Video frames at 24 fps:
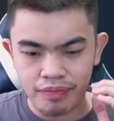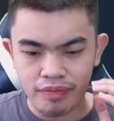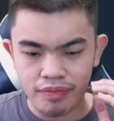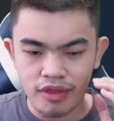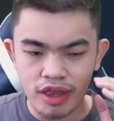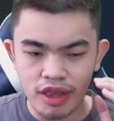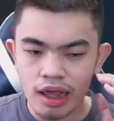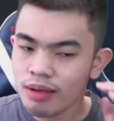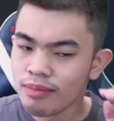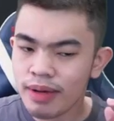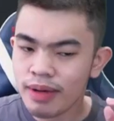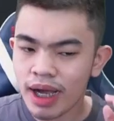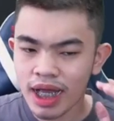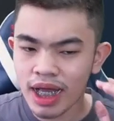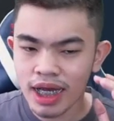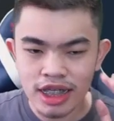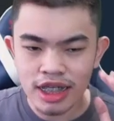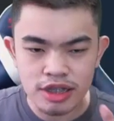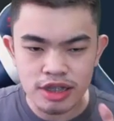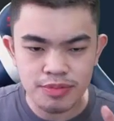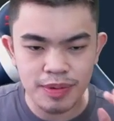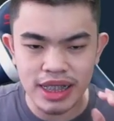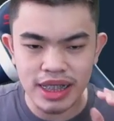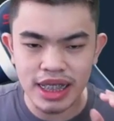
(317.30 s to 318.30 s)
bakalan
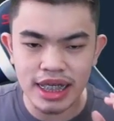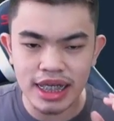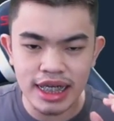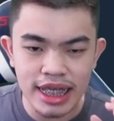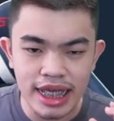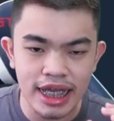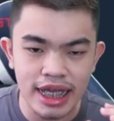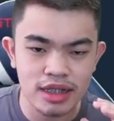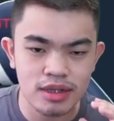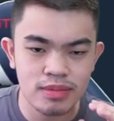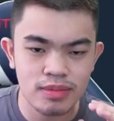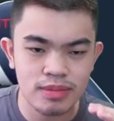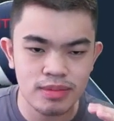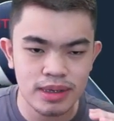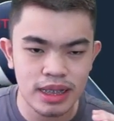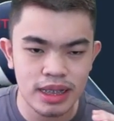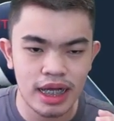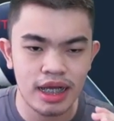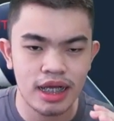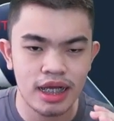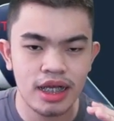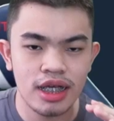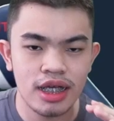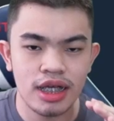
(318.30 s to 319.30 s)
seperti ini ya teman
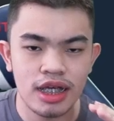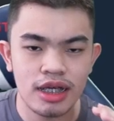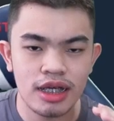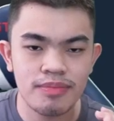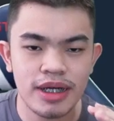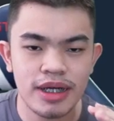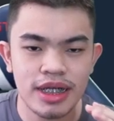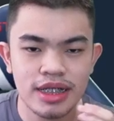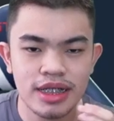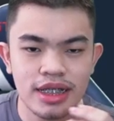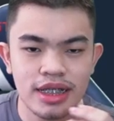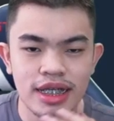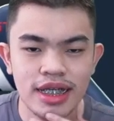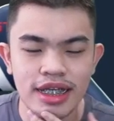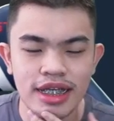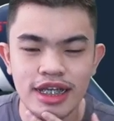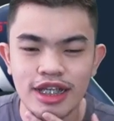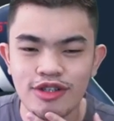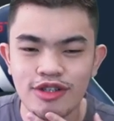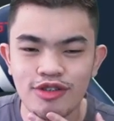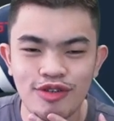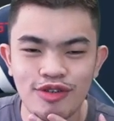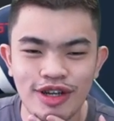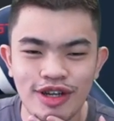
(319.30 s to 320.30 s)
ya ibaratnya ini
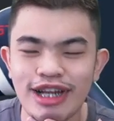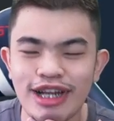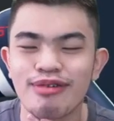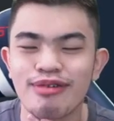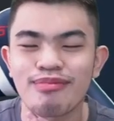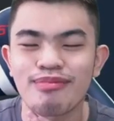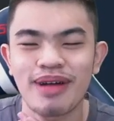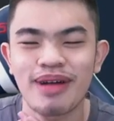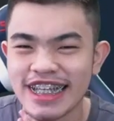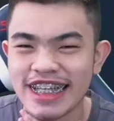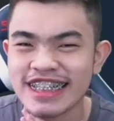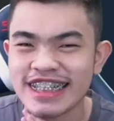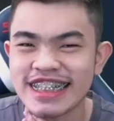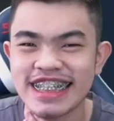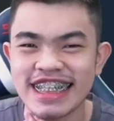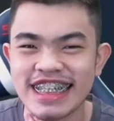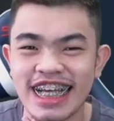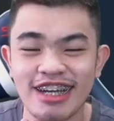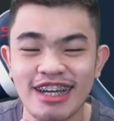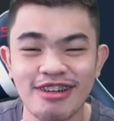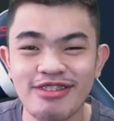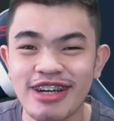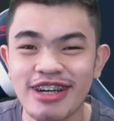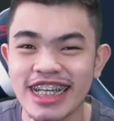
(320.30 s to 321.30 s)
tuh keren banget sih
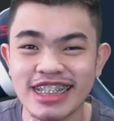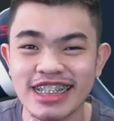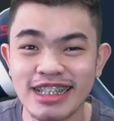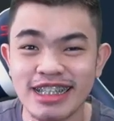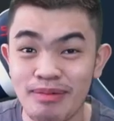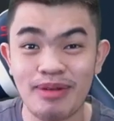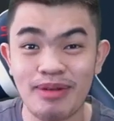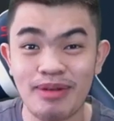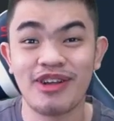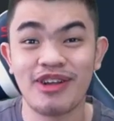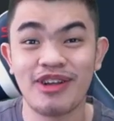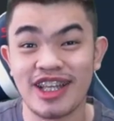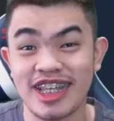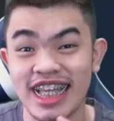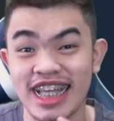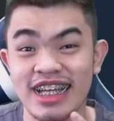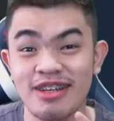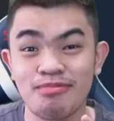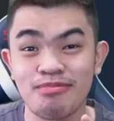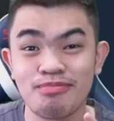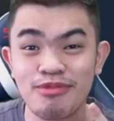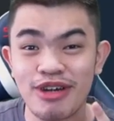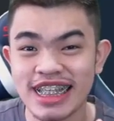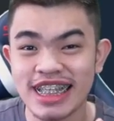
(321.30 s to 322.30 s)
aku nggak sabar
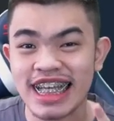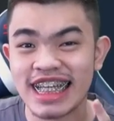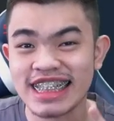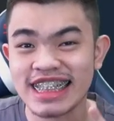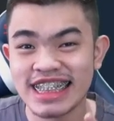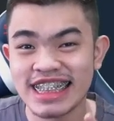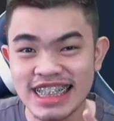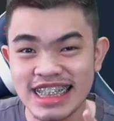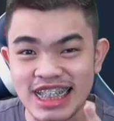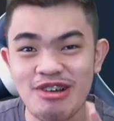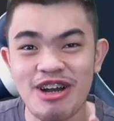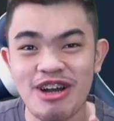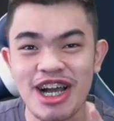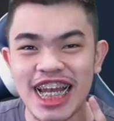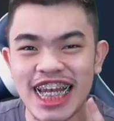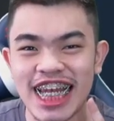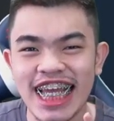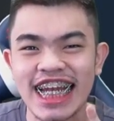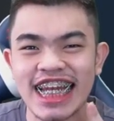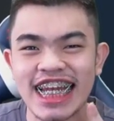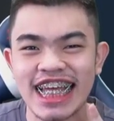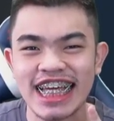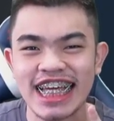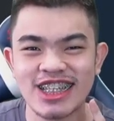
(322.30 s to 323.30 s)
buat kasih tahu
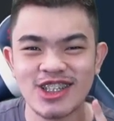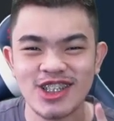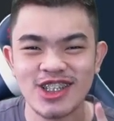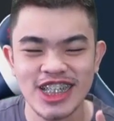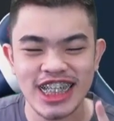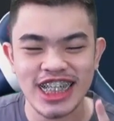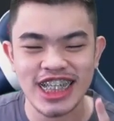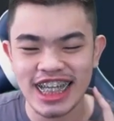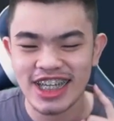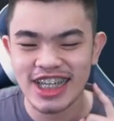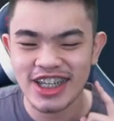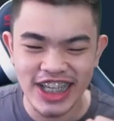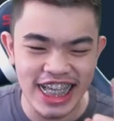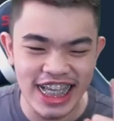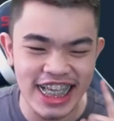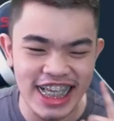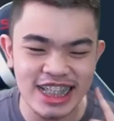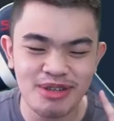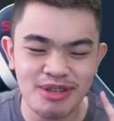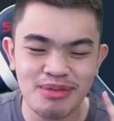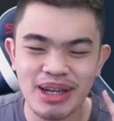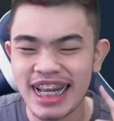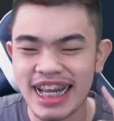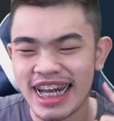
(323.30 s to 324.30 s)
kalian ya teman ya oke kita
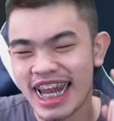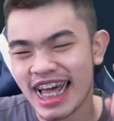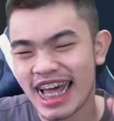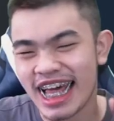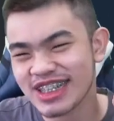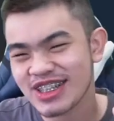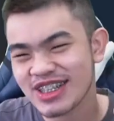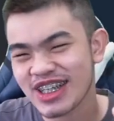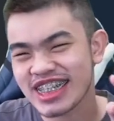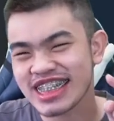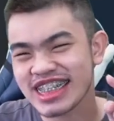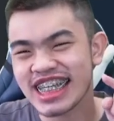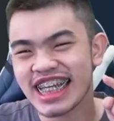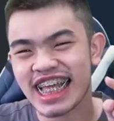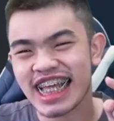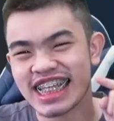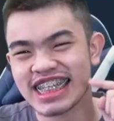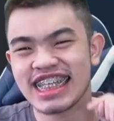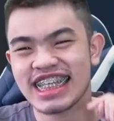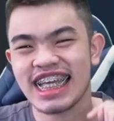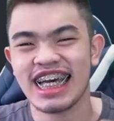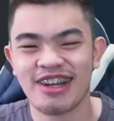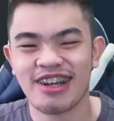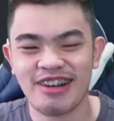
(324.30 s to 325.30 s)
boleh langsung aja lihat
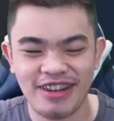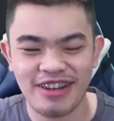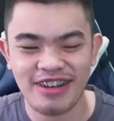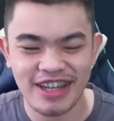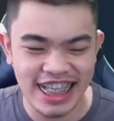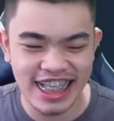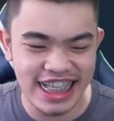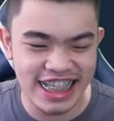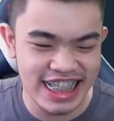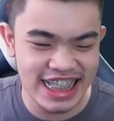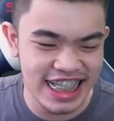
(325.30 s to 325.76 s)
ya rollnya ya